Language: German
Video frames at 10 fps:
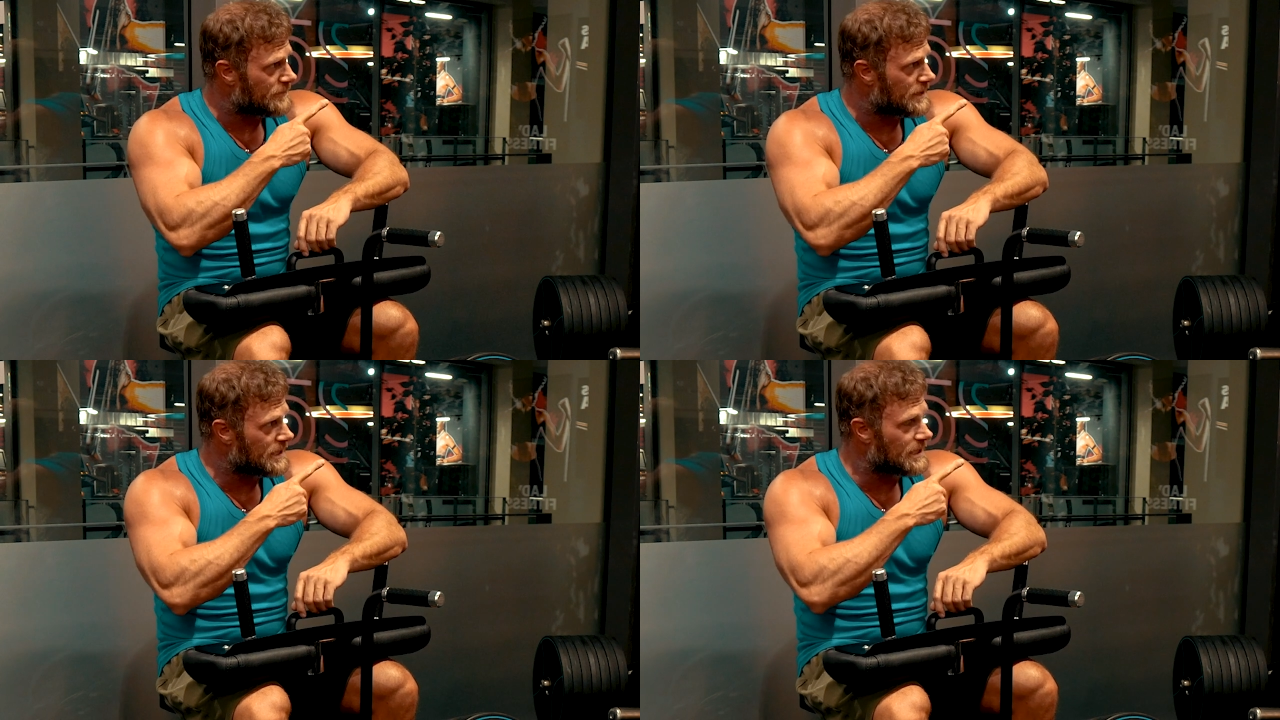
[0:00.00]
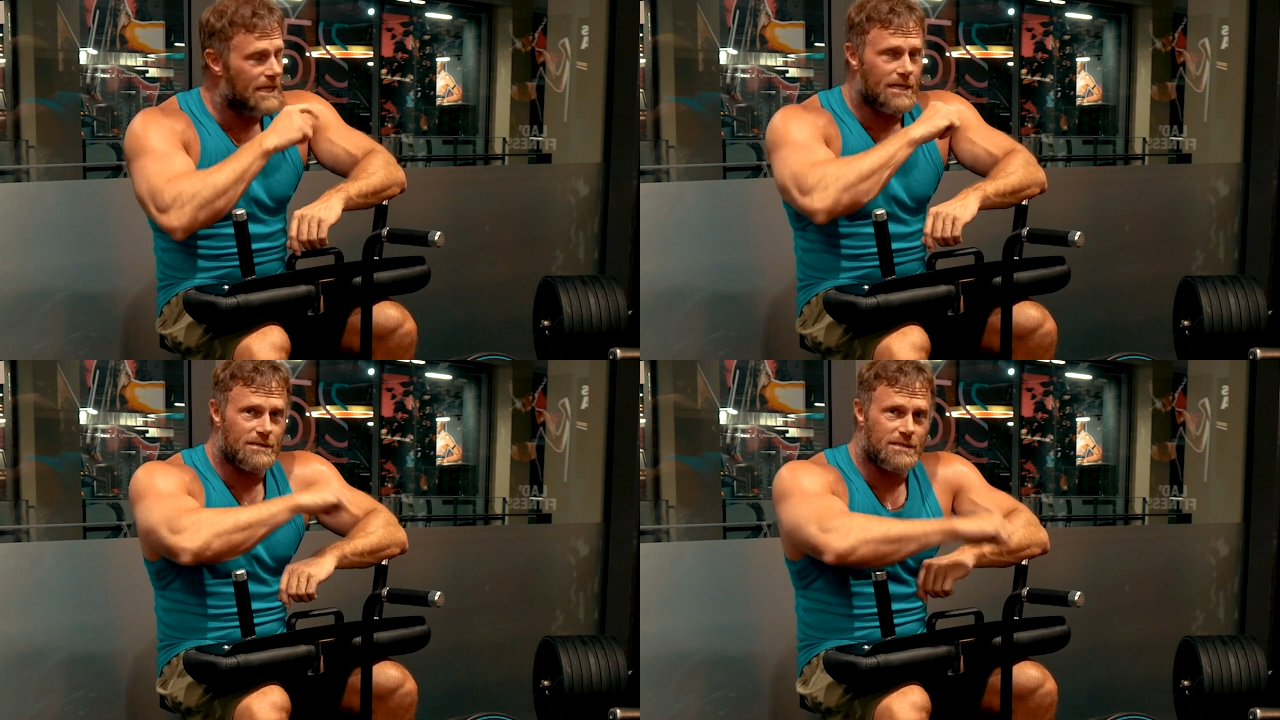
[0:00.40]
Die
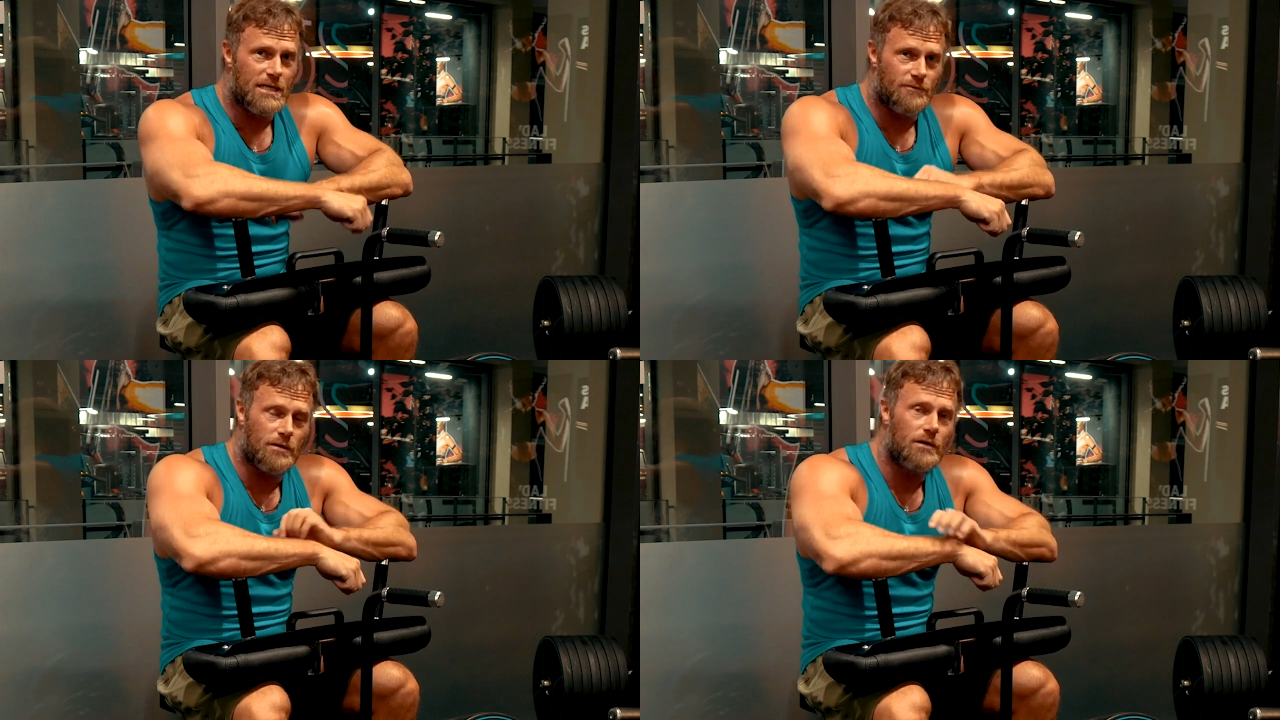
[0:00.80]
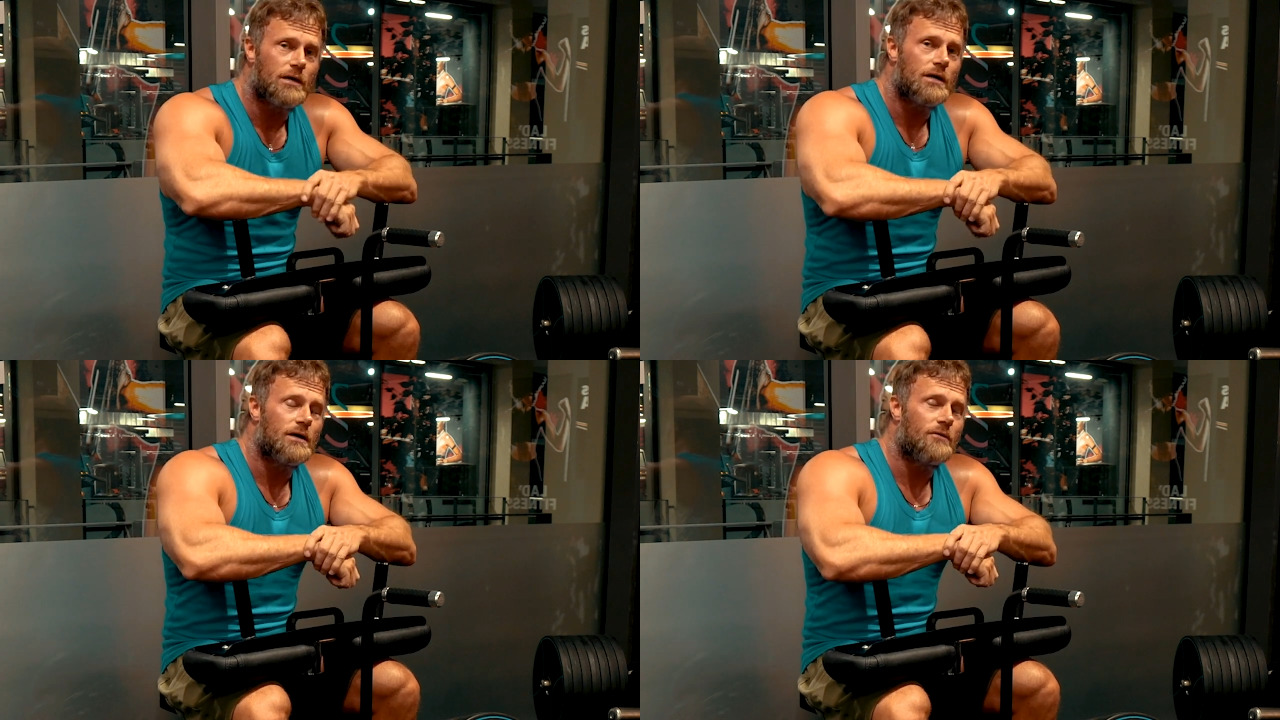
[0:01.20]
negative
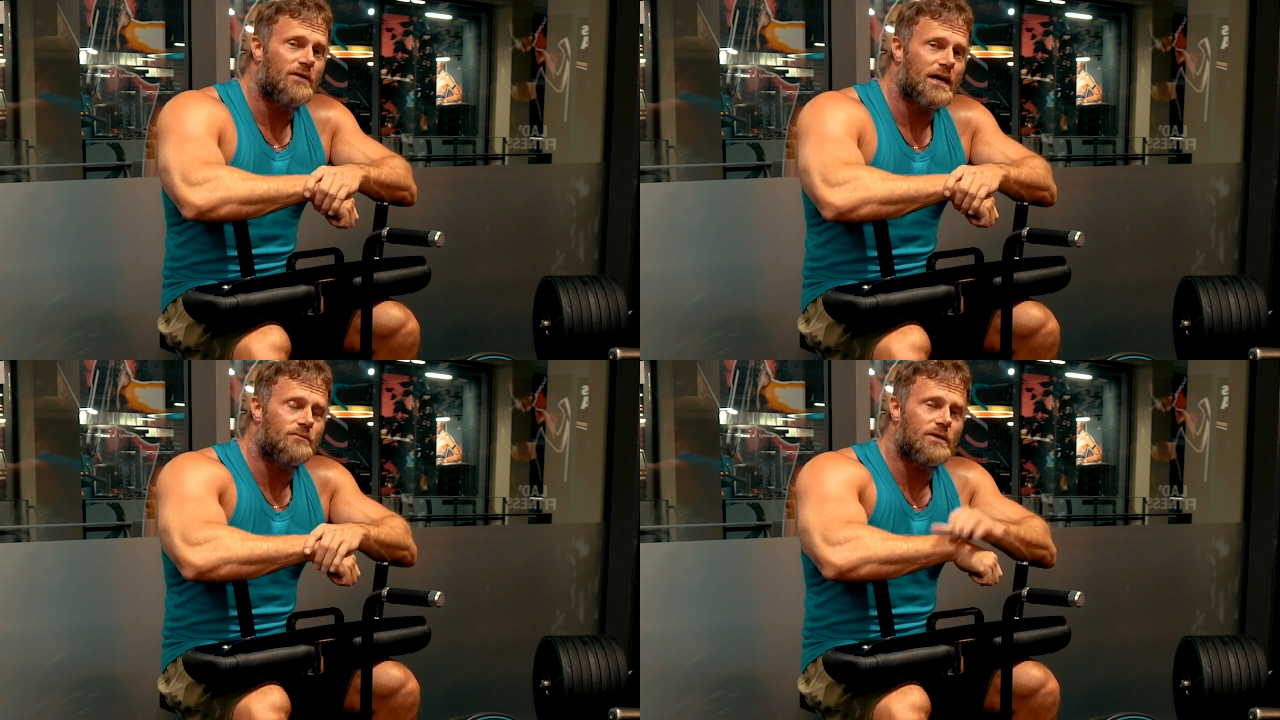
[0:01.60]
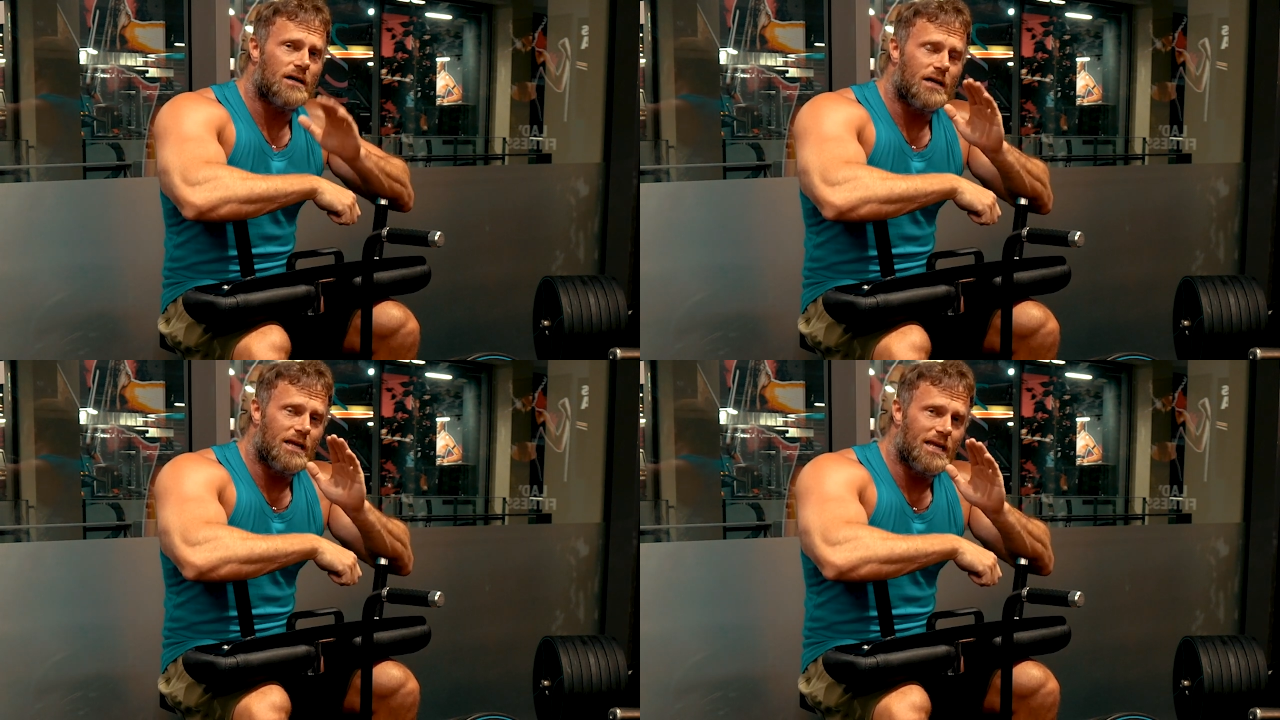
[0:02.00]
werden wir
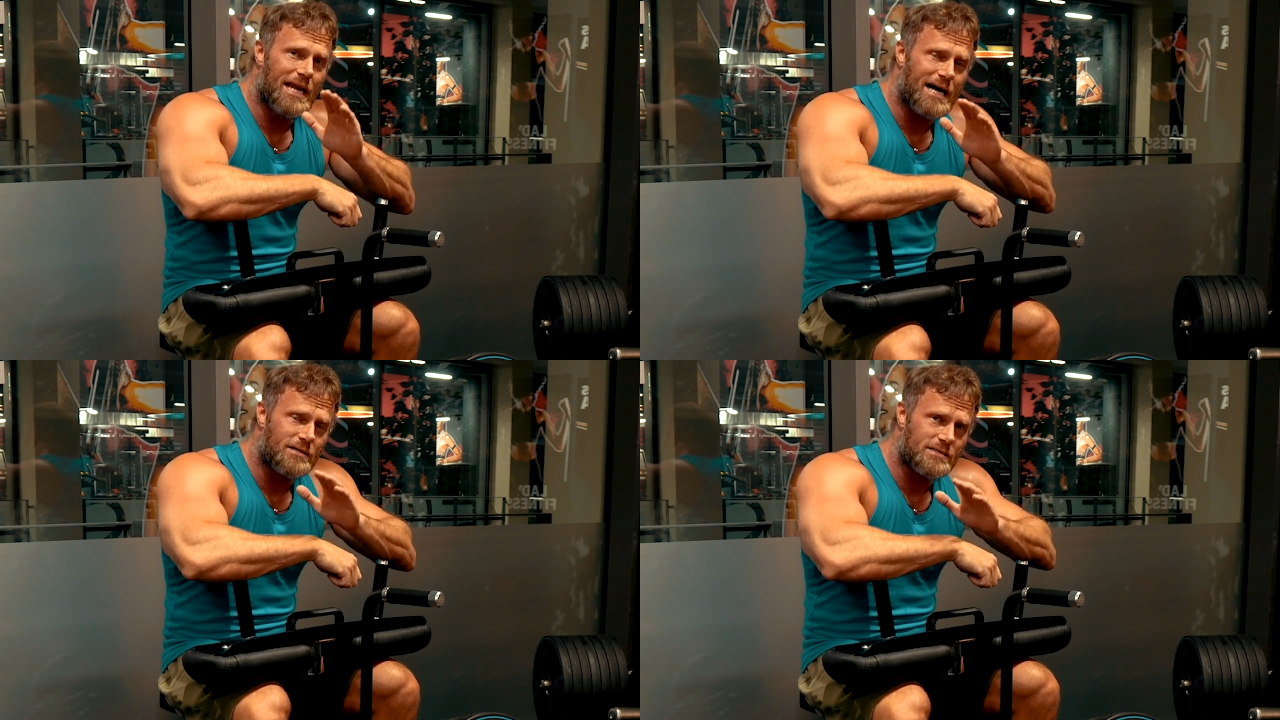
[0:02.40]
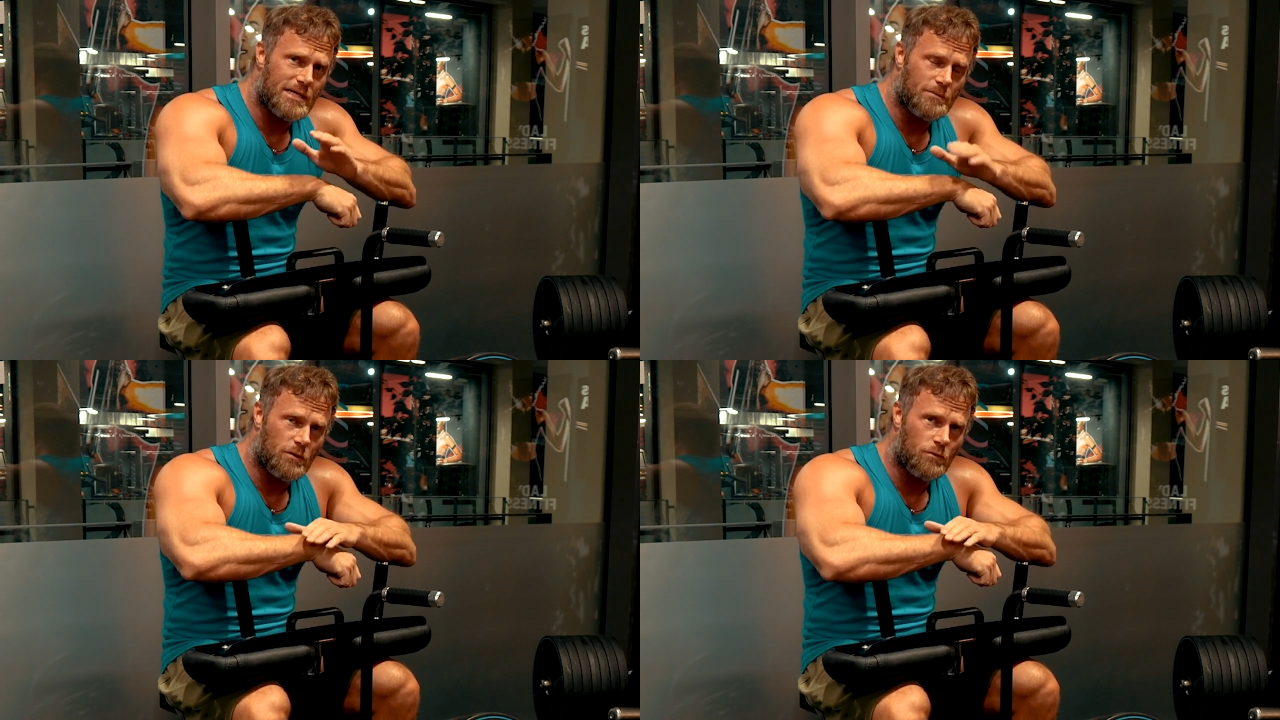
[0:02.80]

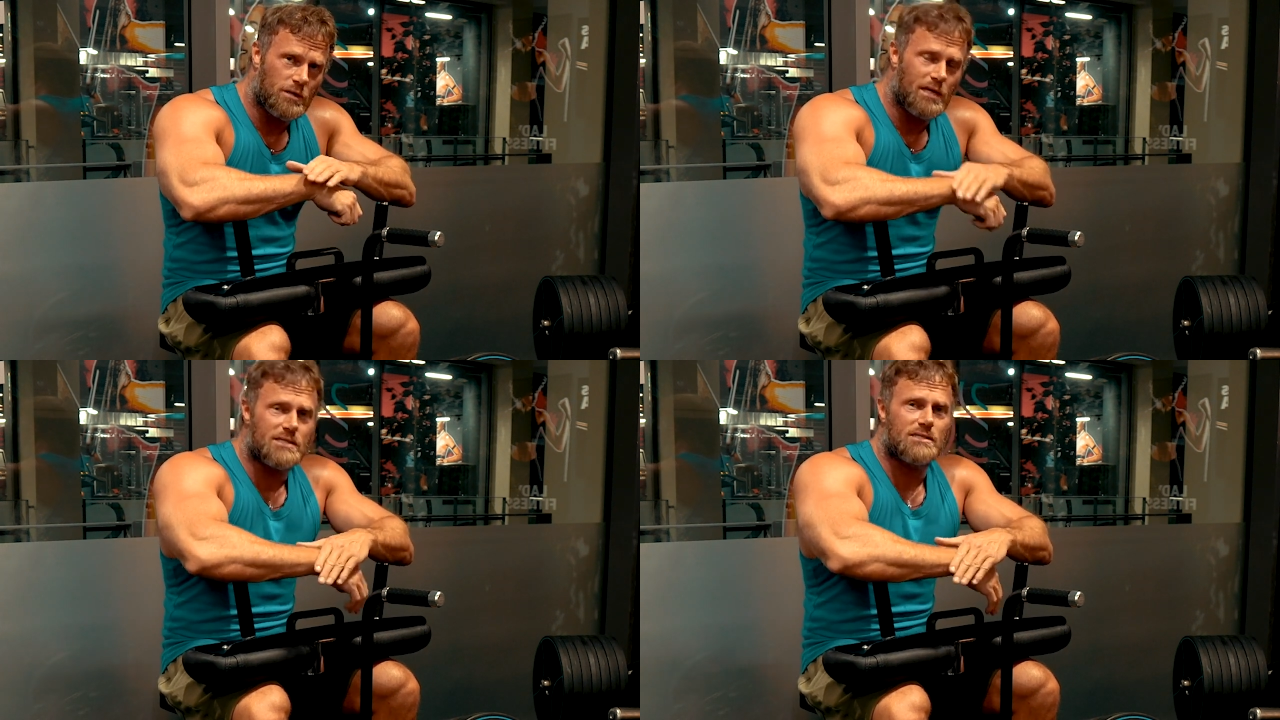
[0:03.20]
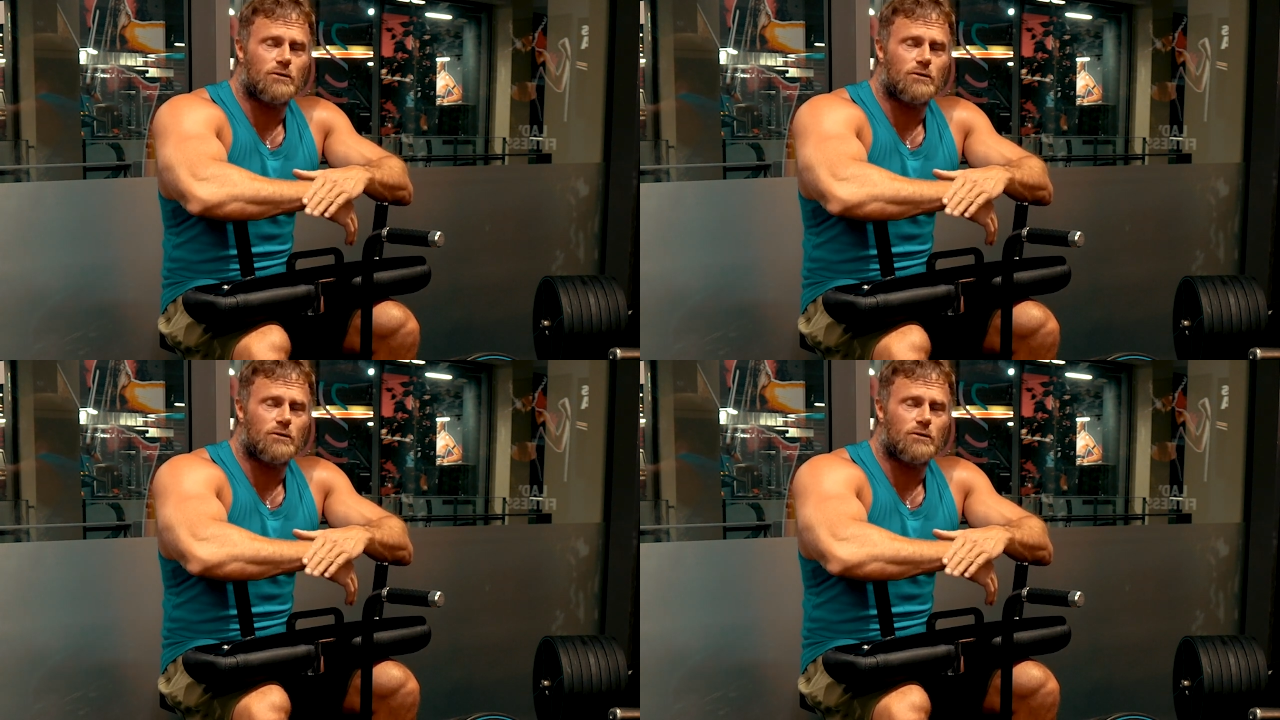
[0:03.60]
langsam nach unten lassen.